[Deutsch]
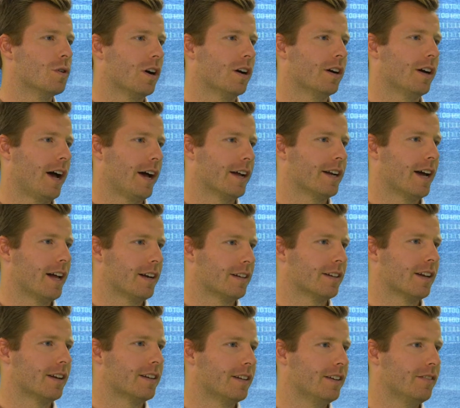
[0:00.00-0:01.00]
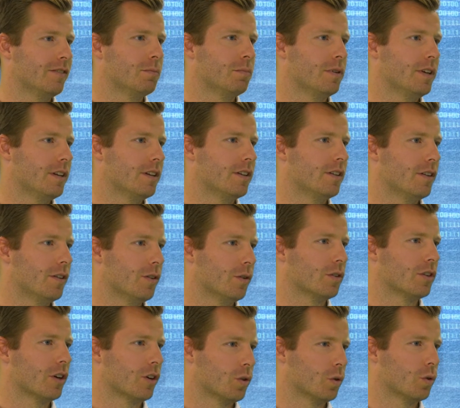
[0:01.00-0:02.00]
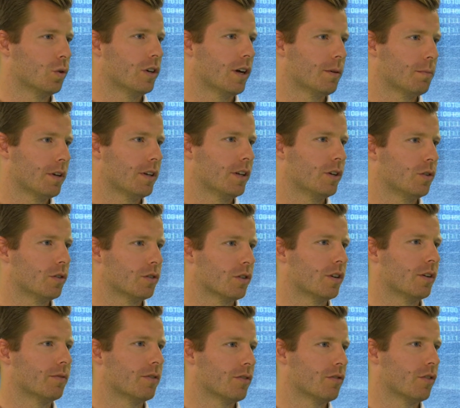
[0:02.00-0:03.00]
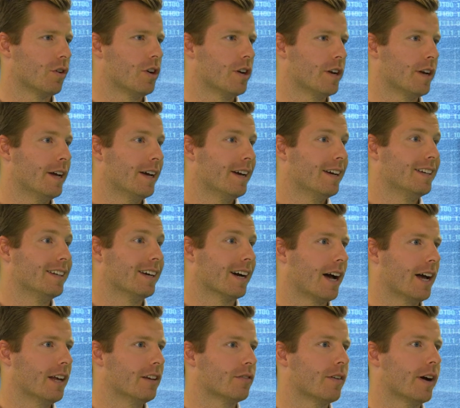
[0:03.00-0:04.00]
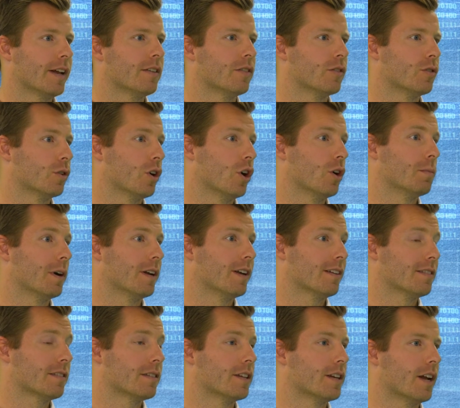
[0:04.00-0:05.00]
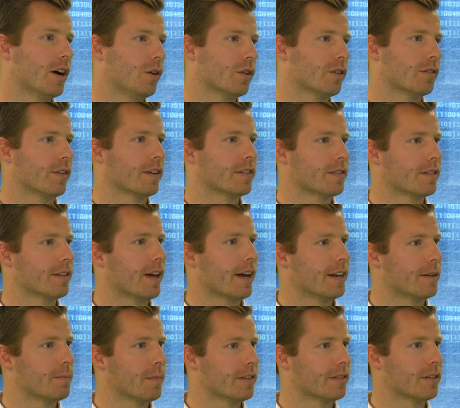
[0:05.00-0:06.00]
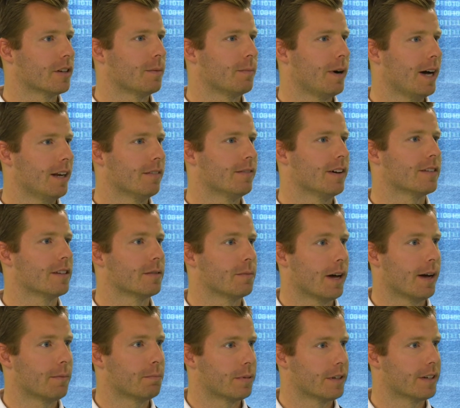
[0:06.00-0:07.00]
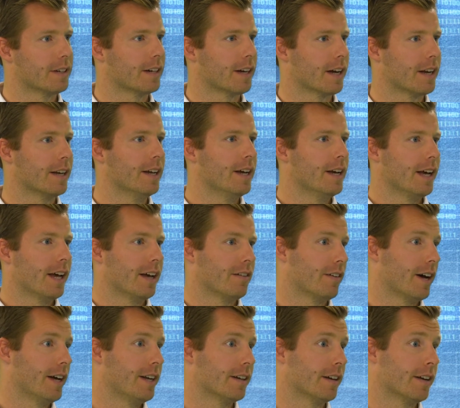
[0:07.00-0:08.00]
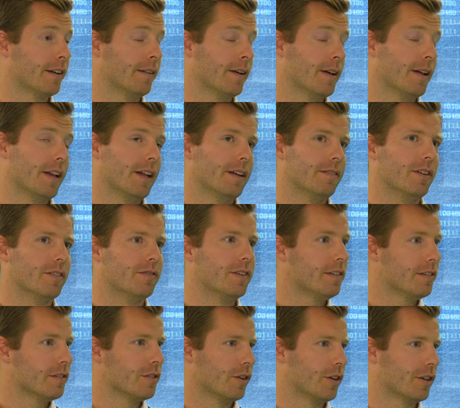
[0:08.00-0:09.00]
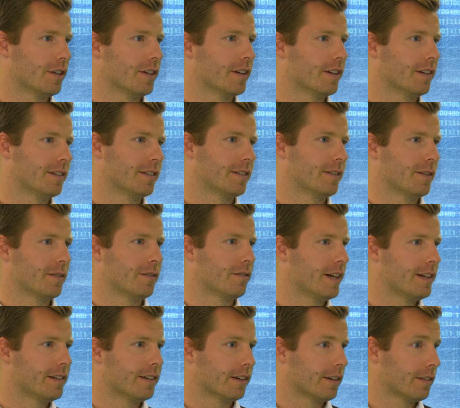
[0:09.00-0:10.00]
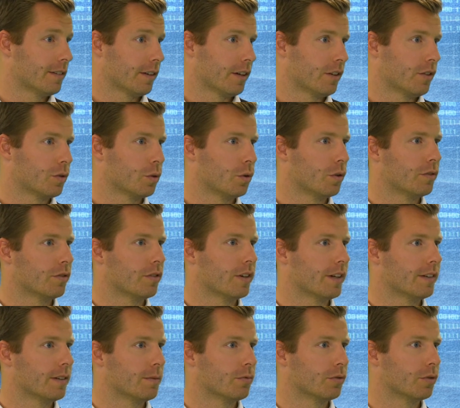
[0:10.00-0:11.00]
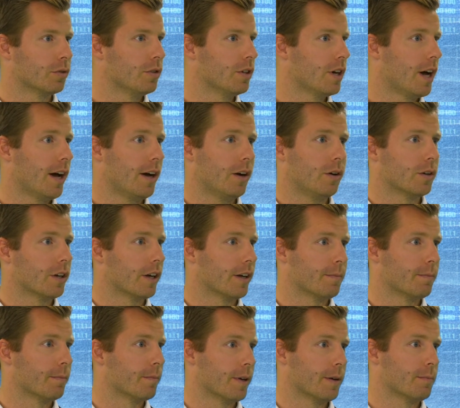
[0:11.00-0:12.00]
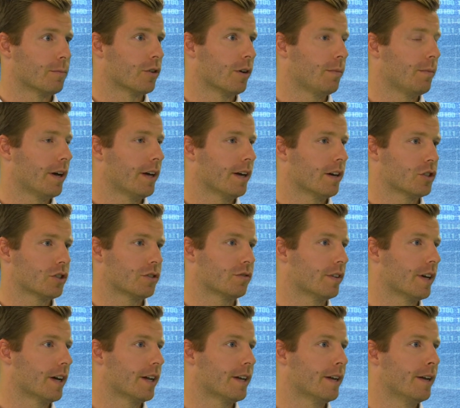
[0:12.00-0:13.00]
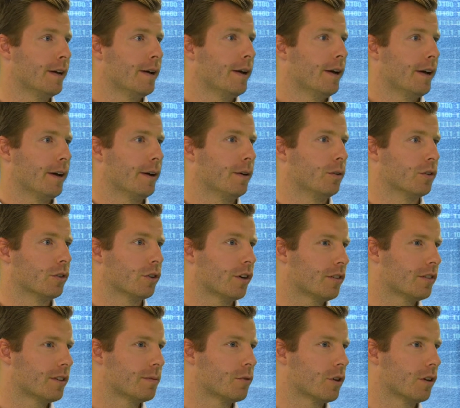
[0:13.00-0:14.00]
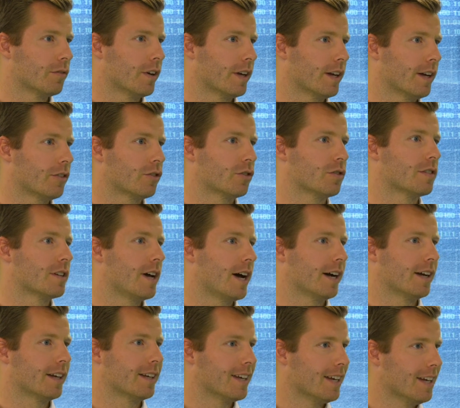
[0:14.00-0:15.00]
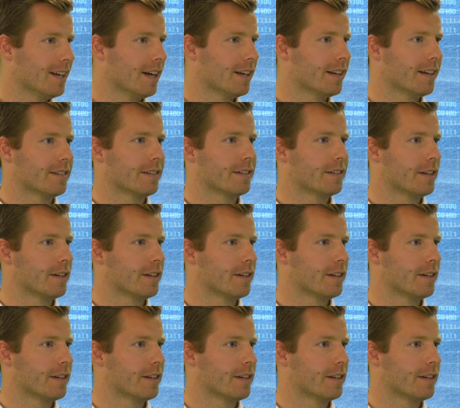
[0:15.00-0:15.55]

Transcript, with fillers: nur eine Alternative bieten unter Corona-Bedingungen, sondern wir wollen die Reichweiten sogar über das hinaus, was eine Messe normalerweise abbilden kann, mhm. erweitern. Mhm. Wir wissen heute nicht, welche Restriktionen vielleicht im Frühjahr oder im, im Sommer herrschen werden. Äh, und trotzdem können wir jetzt schon sagen, jeder, der